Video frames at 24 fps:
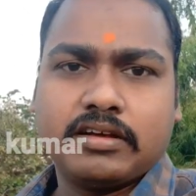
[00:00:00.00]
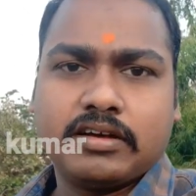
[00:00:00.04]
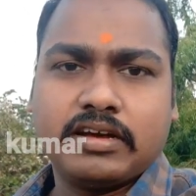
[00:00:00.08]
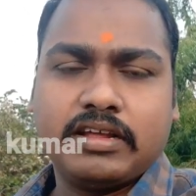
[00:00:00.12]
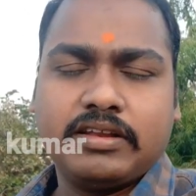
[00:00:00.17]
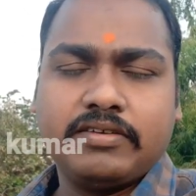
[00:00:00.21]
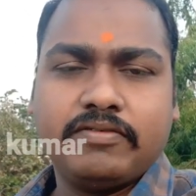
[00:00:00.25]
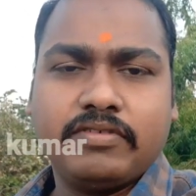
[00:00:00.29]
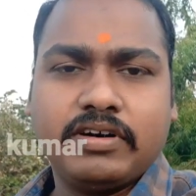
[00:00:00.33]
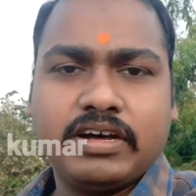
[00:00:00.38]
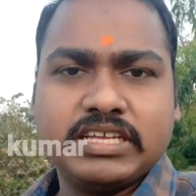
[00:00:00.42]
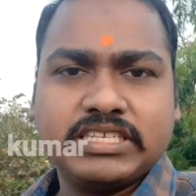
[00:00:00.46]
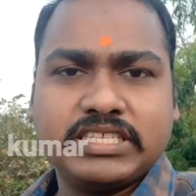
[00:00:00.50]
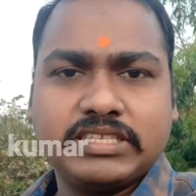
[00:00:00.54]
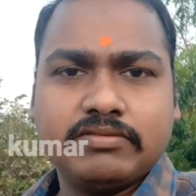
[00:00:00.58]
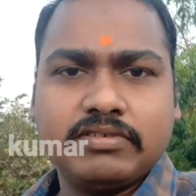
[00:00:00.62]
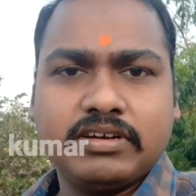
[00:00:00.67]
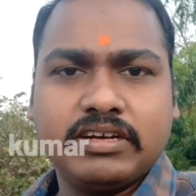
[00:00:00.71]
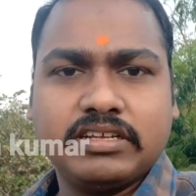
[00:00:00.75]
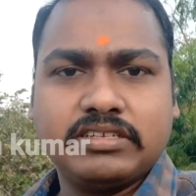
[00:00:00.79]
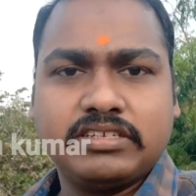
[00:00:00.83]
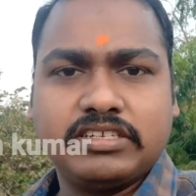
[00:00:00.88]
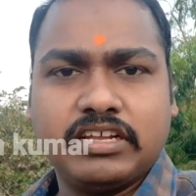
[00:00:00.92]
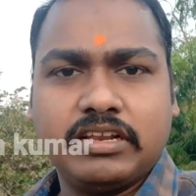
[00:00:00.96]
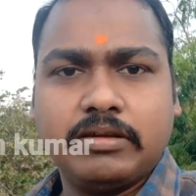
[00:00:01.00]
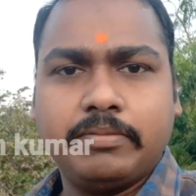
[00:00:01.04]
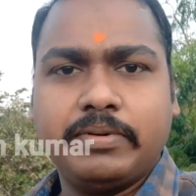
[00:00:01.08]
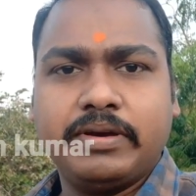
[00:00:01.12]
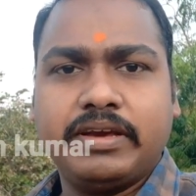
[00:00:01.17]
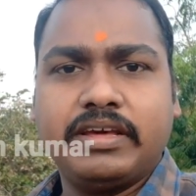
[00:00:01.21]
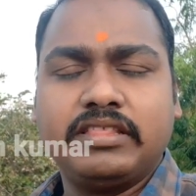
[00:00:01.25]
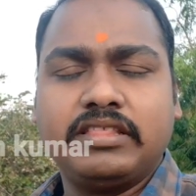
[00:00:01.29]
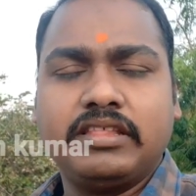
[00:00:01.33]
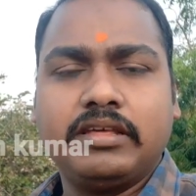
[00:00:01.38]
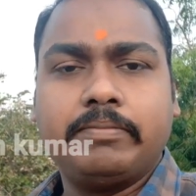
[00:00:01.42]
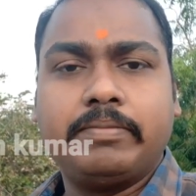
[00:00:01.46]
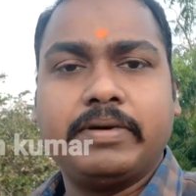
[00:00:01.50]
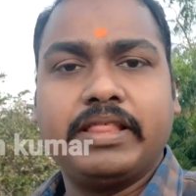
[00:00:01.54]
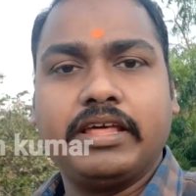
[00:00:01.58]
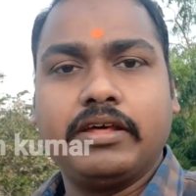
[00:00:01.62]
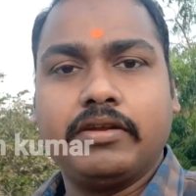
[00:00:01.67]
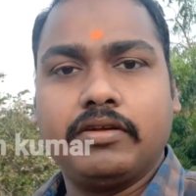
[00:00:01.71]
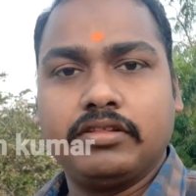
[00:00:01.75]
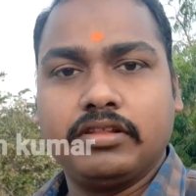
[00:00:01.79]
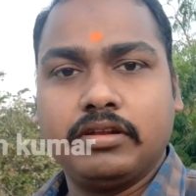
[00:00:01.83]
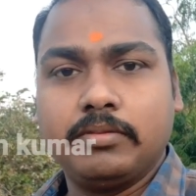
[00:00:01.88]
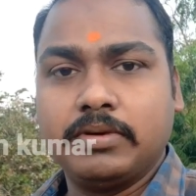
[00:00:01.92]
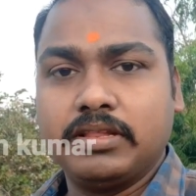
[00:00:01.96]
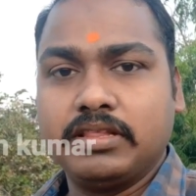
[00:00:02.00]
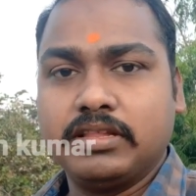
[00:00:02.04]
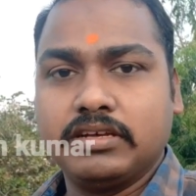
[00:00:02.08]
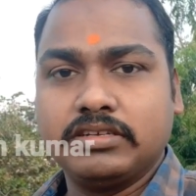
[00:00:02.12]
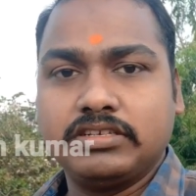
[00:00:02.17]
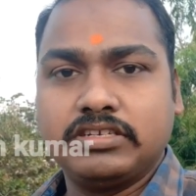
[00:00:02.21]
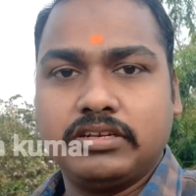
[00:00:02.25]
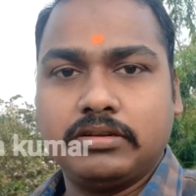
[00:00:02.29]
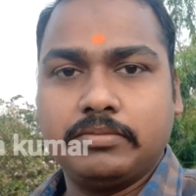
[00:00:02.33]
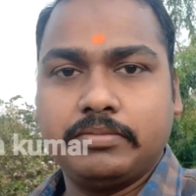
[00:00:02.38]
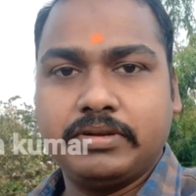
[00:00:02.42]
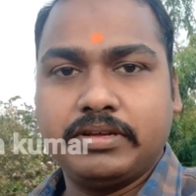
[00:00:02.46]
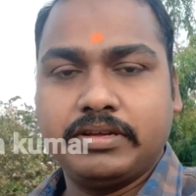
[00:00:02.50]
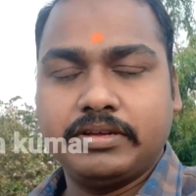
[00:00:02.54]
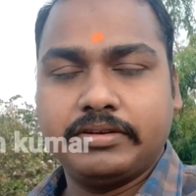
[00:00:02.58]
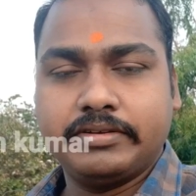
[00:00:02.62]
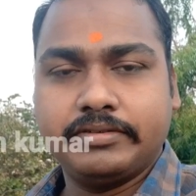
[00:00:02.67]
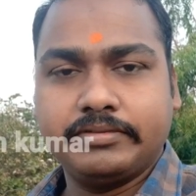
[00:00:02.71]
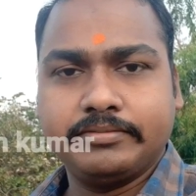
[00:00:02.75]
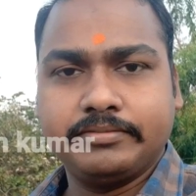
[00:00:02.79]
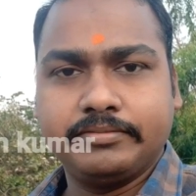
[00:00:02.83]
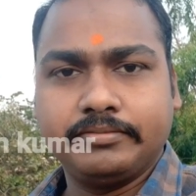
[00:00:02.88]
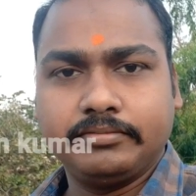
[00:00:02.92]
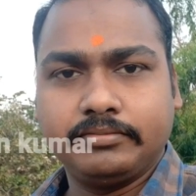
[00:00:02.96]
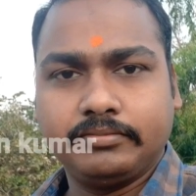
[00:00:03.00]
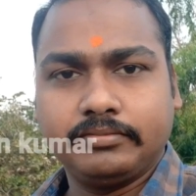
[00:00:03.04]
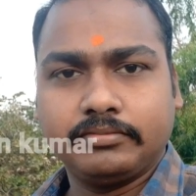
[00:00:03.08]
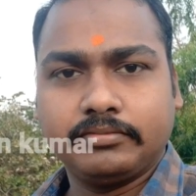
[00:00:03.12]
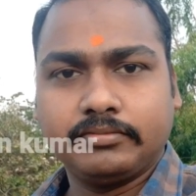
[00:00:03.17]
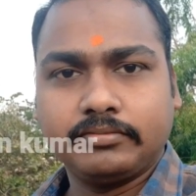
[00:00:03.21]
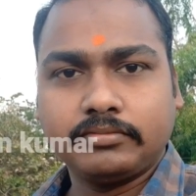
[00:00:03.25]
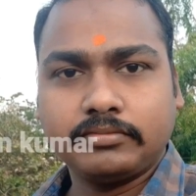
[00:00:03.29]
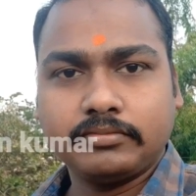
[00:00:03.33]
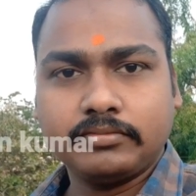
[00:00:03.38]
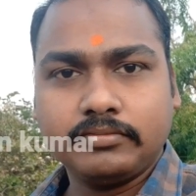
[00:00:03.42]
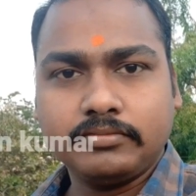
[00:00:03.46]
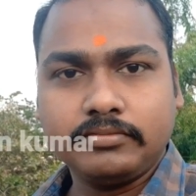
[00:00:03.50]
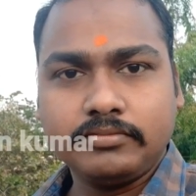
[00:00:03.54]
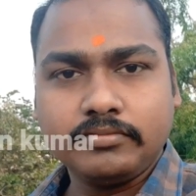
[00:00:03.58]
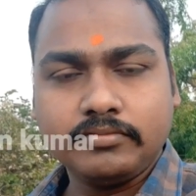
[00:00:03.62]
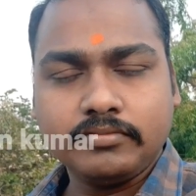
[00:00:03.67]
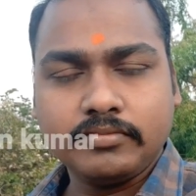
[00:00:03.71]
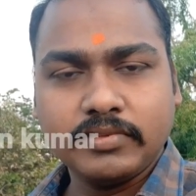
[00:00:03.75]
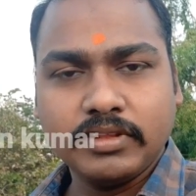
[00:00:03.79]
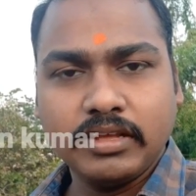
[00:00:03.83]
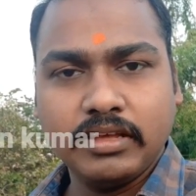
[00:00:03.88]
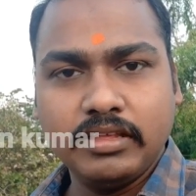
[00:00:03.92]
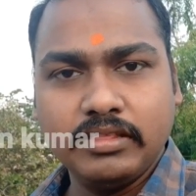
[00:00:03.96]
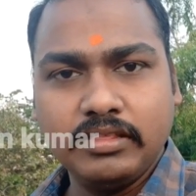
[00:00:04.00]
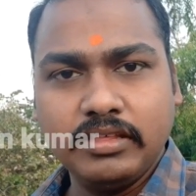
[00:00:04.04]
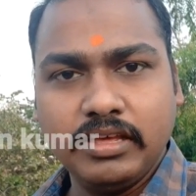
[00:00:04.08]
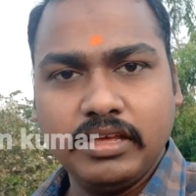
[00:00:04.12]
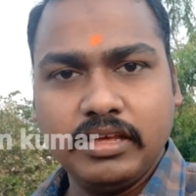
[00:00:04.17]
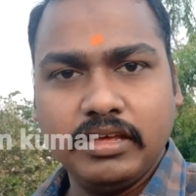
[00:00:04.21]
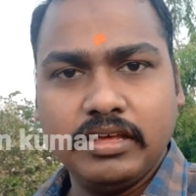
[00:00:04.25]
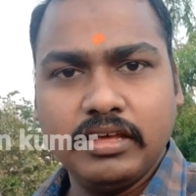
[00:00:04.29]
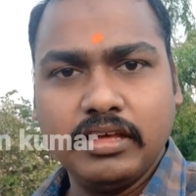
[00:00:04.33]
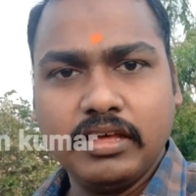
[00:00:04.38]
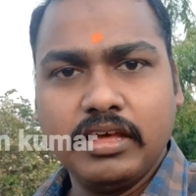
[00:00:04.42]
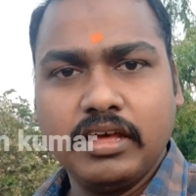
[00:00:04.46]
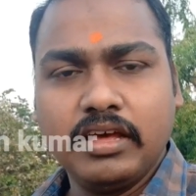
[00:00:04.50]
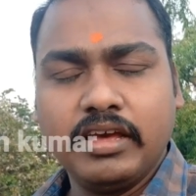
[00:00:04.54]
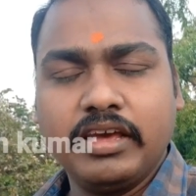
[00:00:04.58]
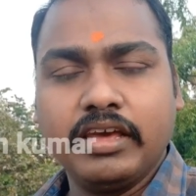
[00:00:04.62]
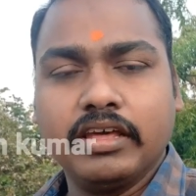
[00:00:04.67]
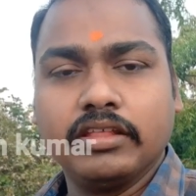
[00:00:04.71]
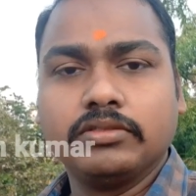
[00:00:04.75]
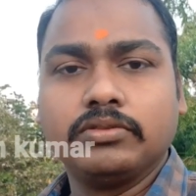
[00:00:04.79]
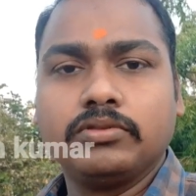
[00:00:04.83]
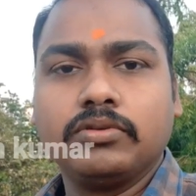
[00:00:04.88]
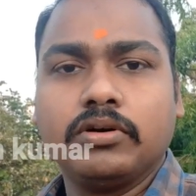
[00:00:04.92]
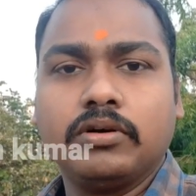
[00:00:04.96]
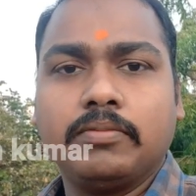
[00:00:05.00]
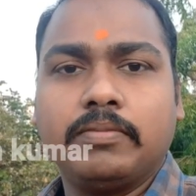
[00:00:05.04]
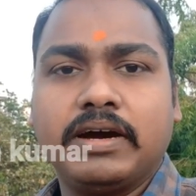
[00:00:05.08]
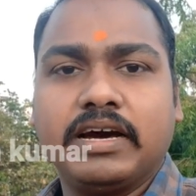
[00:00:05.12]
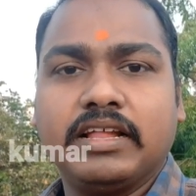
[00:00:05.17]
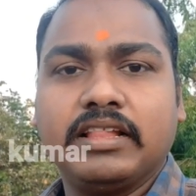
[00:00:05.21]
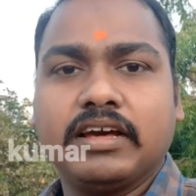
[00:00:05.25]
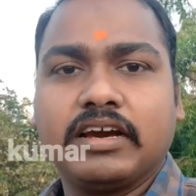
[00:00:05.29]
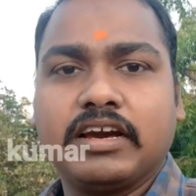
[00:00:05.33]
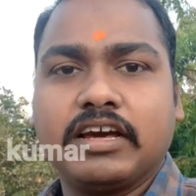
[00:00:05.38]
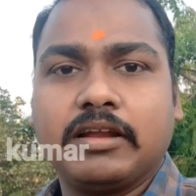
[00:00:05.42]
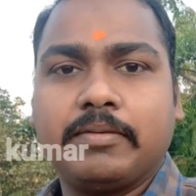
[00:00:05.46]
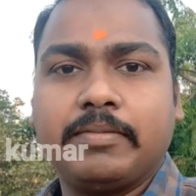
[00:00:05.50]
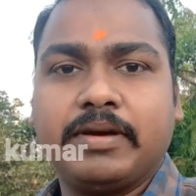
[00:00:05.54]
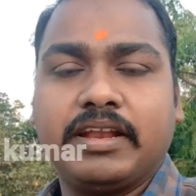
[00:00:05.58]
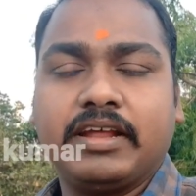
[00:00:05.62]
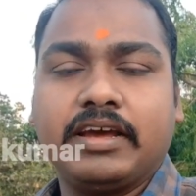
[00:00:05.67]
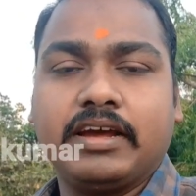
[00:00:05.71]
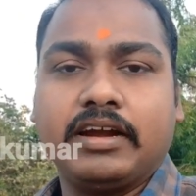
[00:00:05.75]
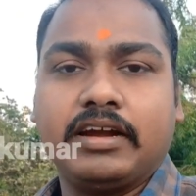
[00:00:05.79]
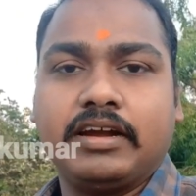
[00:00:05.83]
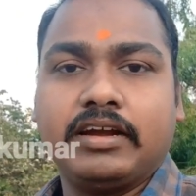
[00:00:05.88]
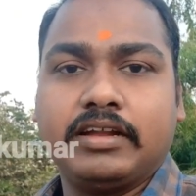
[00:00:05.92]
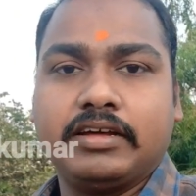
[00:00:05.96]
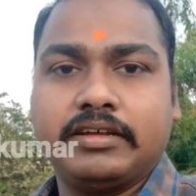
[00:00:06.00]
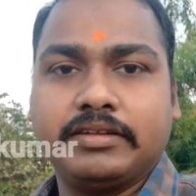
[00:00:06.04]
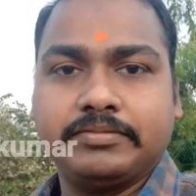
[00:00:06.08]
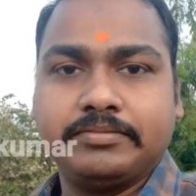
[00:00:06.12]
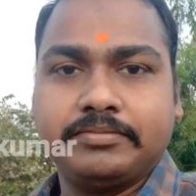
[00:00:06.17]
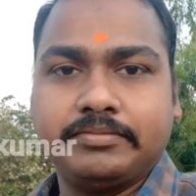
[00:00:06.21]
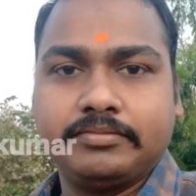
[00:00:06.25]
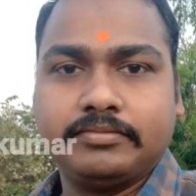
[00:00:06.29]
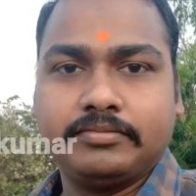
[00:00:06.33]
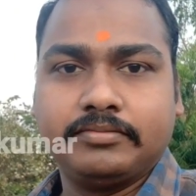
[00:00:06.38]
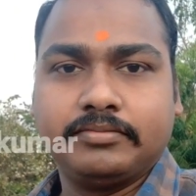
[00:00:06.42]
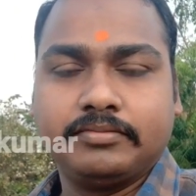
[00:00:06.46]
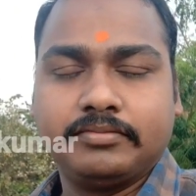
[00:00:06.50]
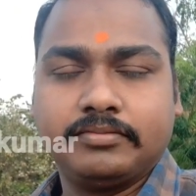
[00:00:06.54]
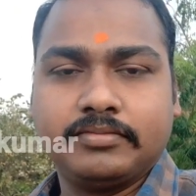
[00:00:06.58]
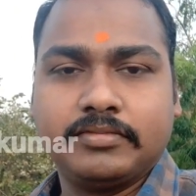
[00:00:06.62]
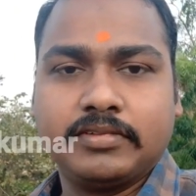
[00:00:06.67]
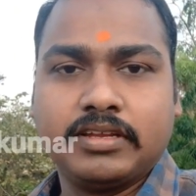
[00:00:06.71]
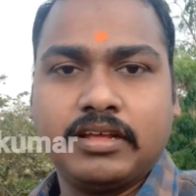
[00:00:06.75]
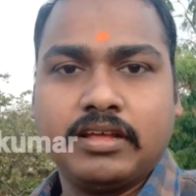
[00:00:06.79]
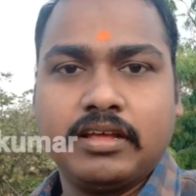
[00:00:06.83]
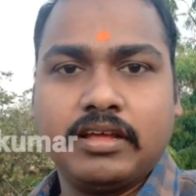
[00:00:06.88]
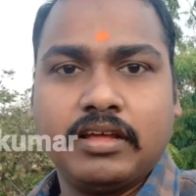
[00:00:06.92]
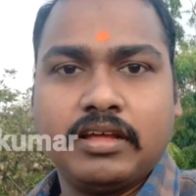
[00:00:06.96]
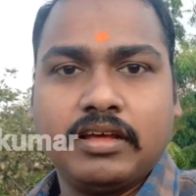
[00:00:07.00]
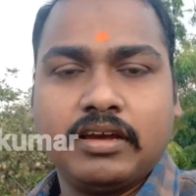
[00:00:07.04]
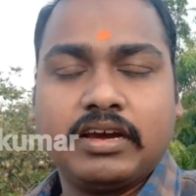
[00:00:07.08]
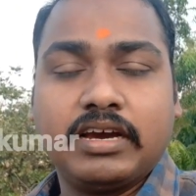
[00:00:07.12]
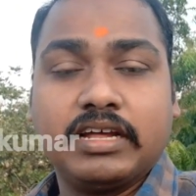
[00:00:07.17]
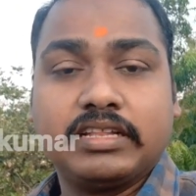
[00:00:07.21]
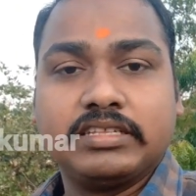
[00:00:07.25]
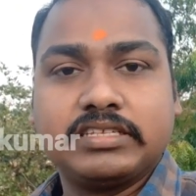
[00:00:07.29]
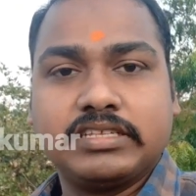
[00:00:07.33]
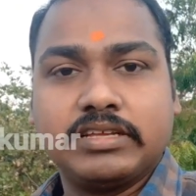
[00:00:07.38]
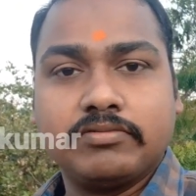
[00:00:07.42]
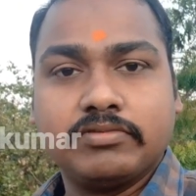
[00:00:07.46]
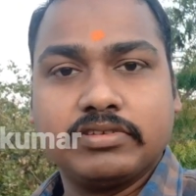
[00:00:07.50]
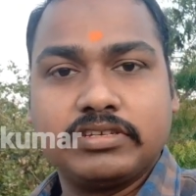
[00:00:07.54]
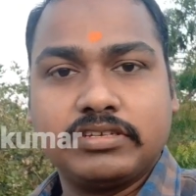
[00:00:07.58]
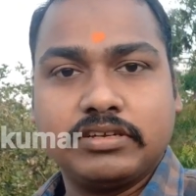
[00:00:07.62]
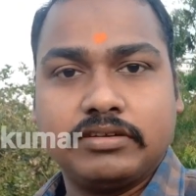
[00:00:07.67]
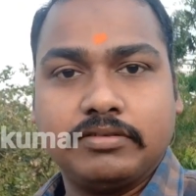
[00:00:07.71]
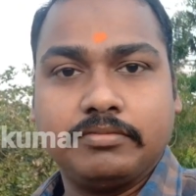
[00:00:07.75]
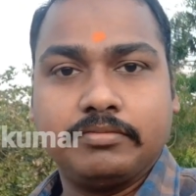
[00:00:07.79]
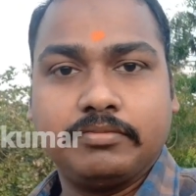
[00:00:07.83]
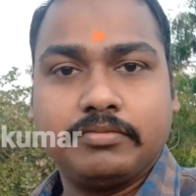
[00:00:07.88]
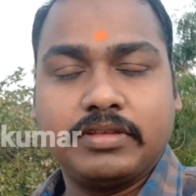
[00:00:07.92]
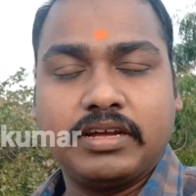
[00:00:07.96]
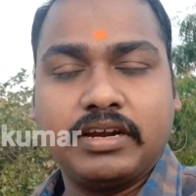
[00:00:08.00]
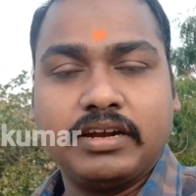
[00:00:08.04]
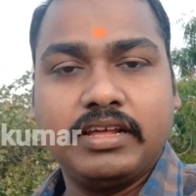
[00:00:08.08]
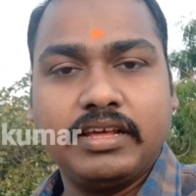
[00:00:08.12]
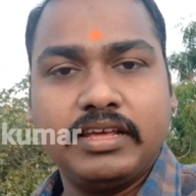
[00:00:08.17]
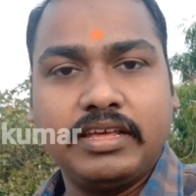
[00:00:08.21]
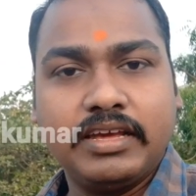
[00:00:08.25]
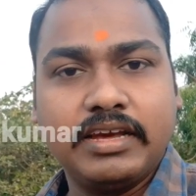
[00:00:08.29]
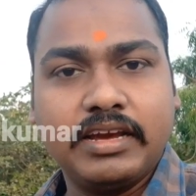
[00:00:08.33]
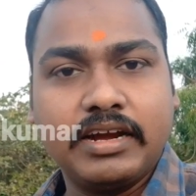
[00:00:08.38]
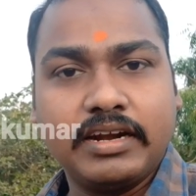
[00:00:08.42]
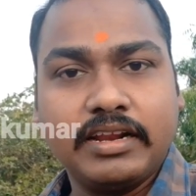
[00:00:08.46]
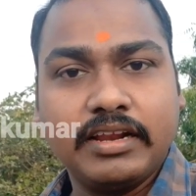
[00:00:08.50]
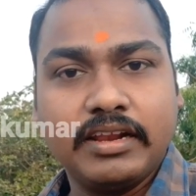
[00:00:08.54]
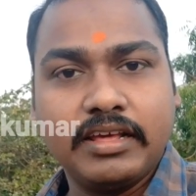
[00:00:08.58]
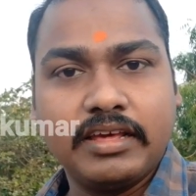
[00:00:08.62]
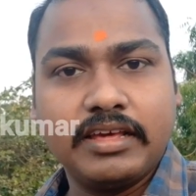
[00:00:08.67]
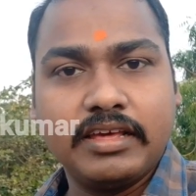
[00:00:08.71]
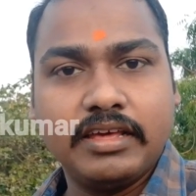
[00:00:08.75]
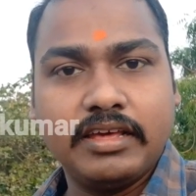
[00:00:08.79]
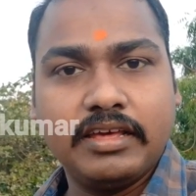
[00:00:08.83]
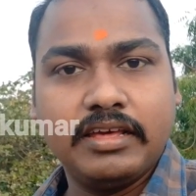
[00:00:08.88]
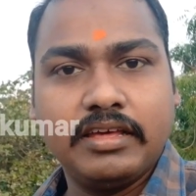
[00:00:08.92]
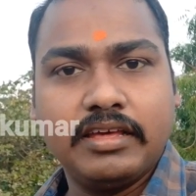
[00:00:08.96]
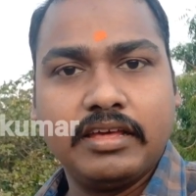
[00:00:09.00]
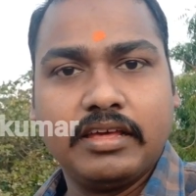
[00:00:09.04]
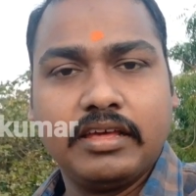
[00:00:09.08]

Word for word: కానీ వాస్తవంగా చనిపోయింది పదిహేను వందల మంది దాకా చనిపోయారు ఇది ఎంతో బాధాకరమైన ఘటన గత సంవత్సరం అంటే ఈ ఘటనకి